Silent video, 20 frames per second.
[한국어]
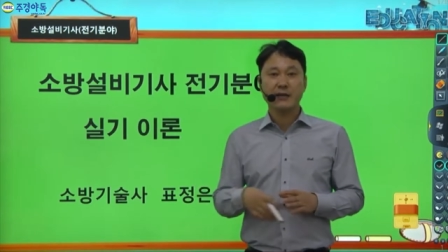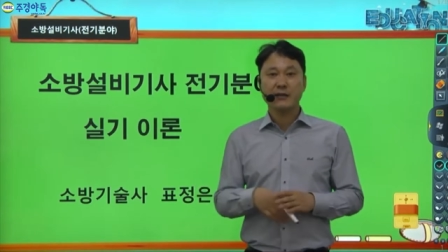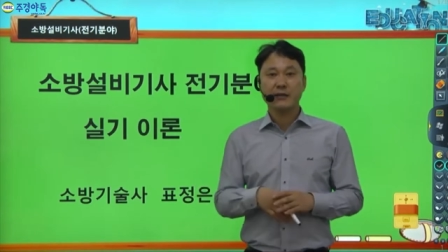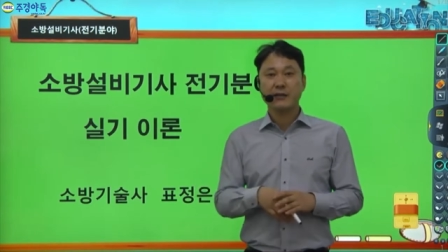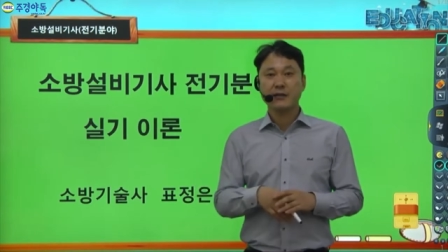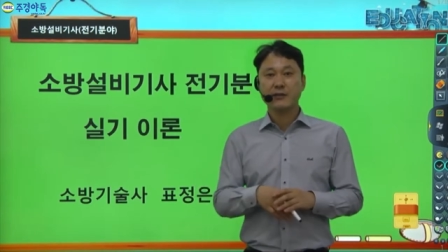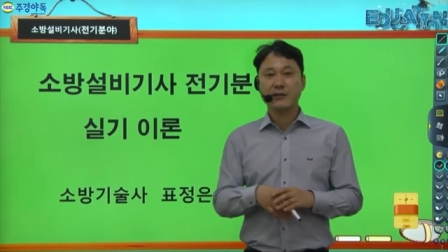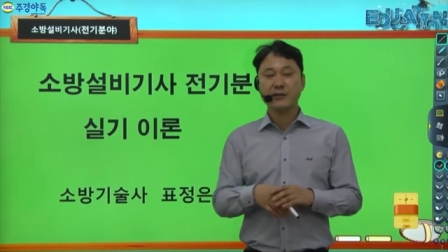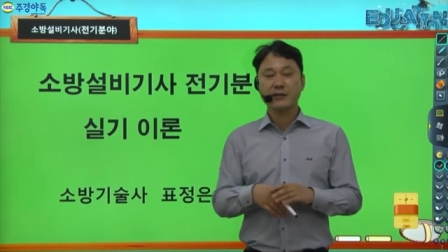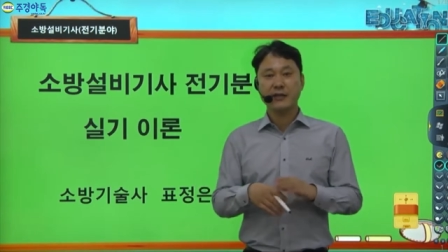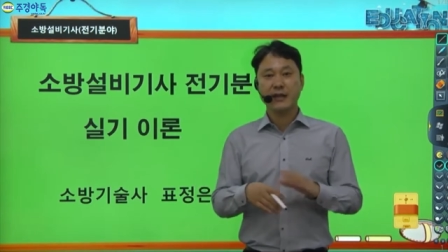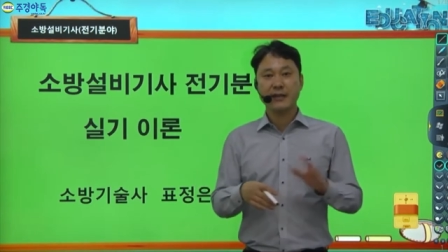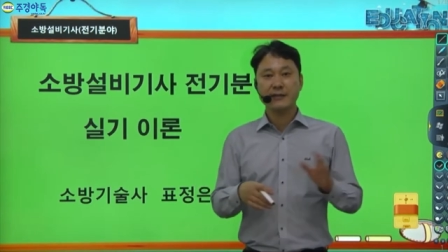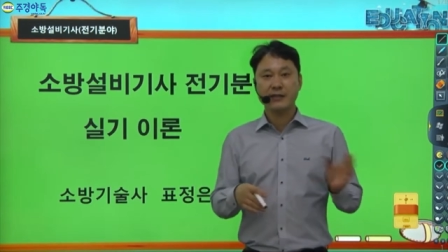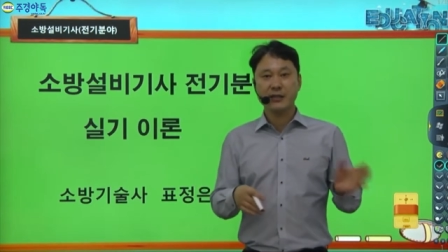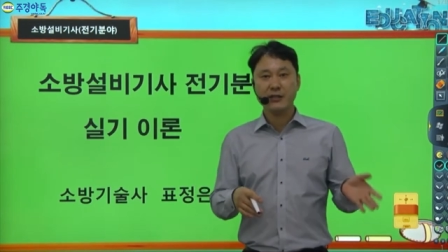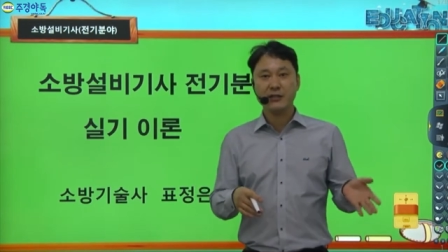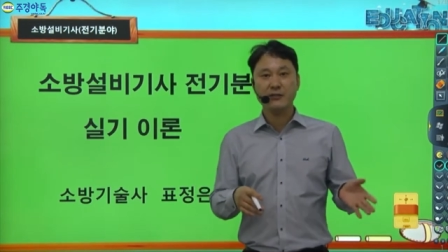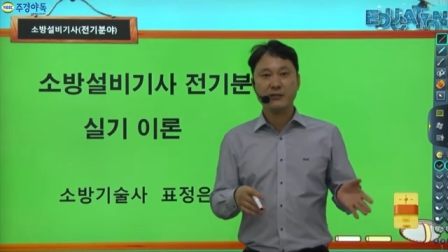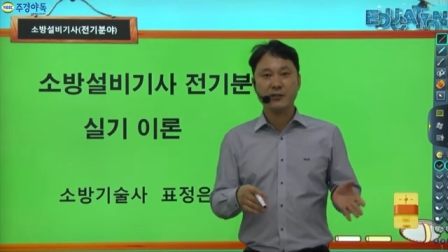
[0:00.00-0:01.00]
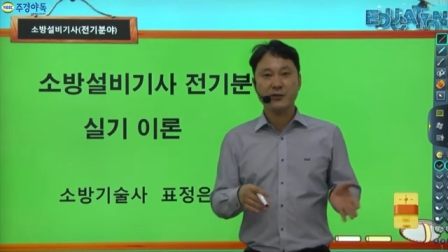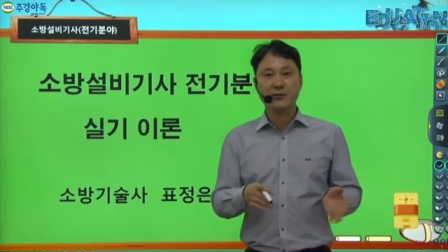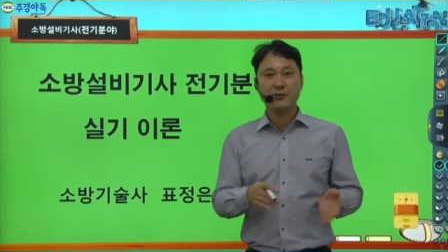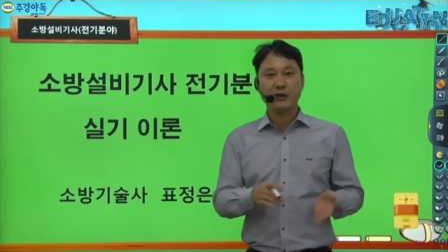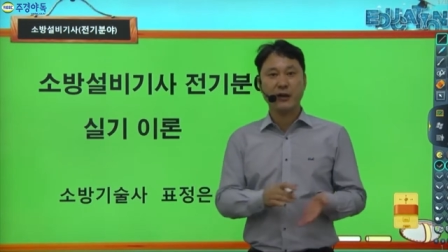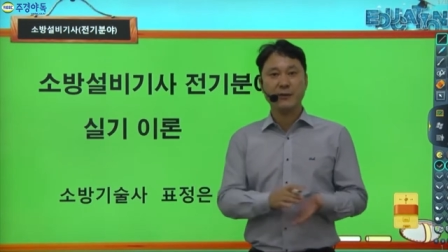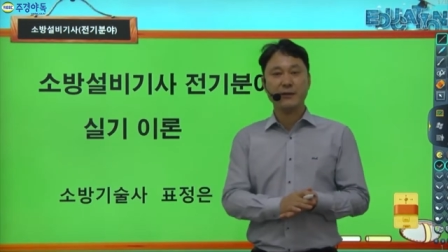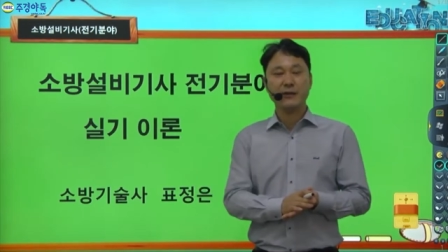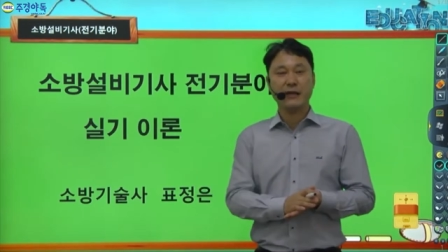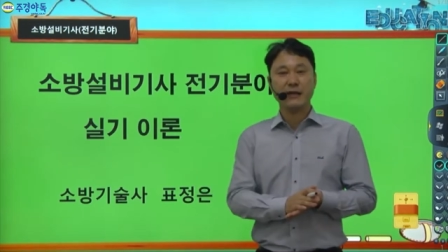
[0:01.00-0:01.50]
그래서 이제 한 7년 정도
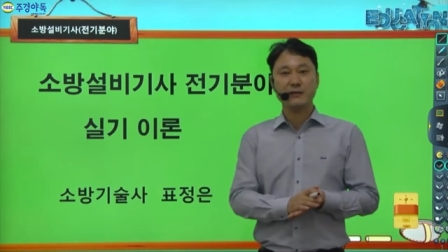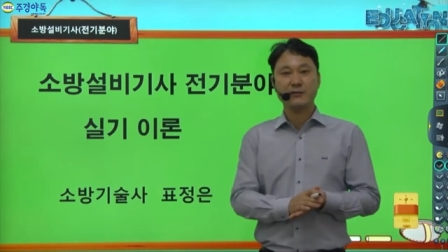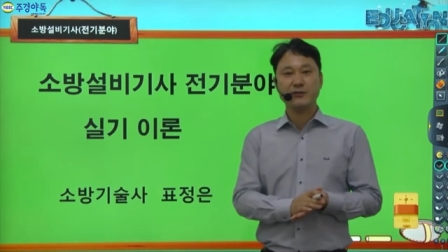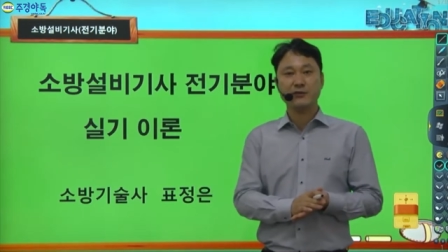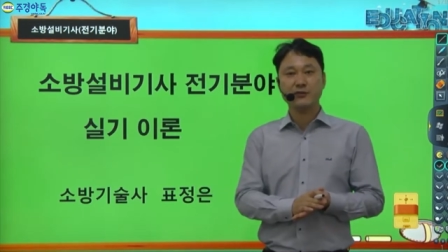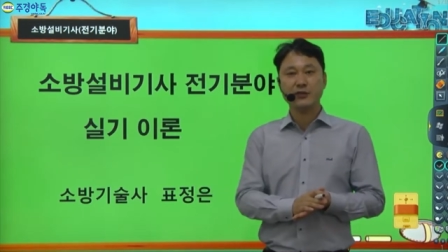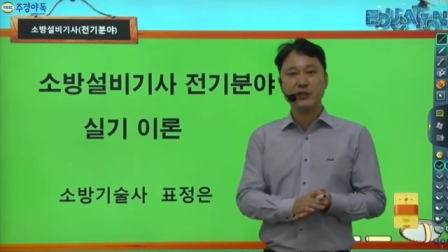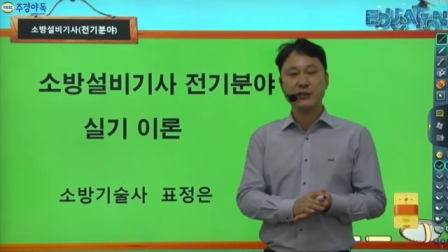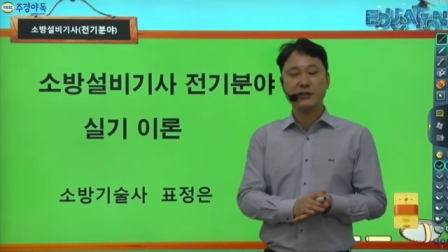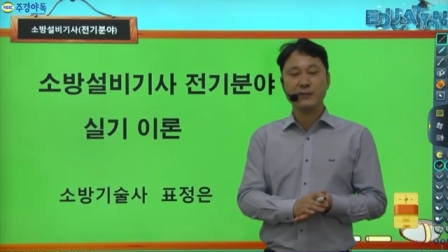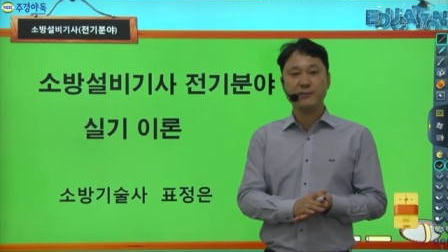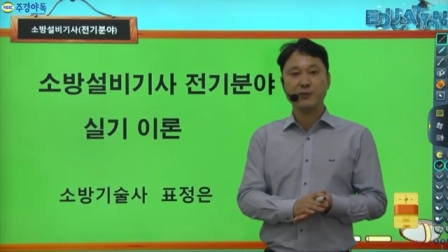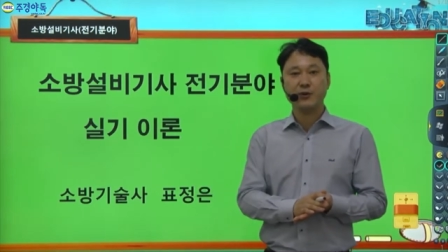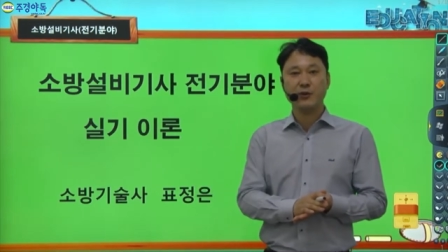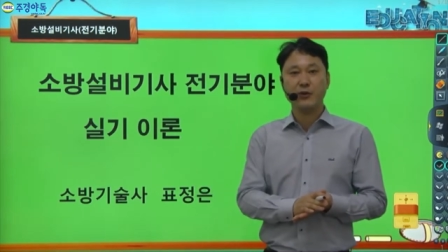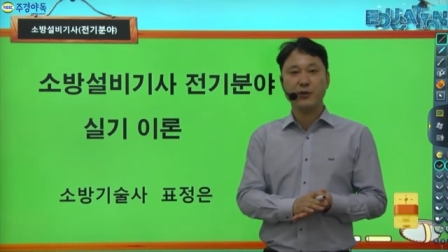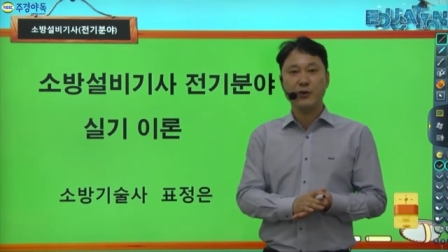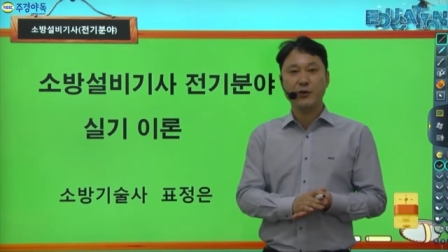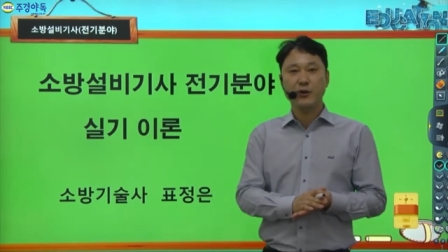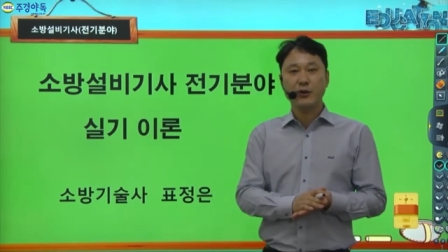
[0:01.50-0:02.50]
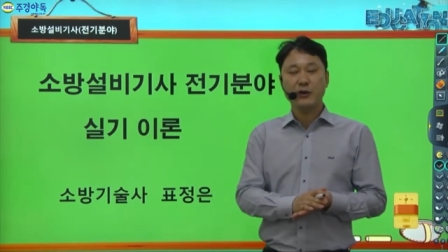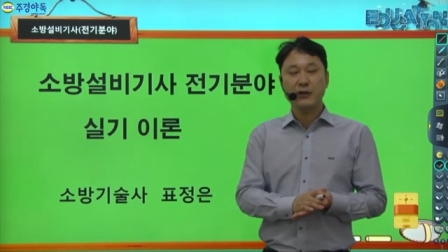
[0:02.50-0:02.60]
가면 한 60, 70%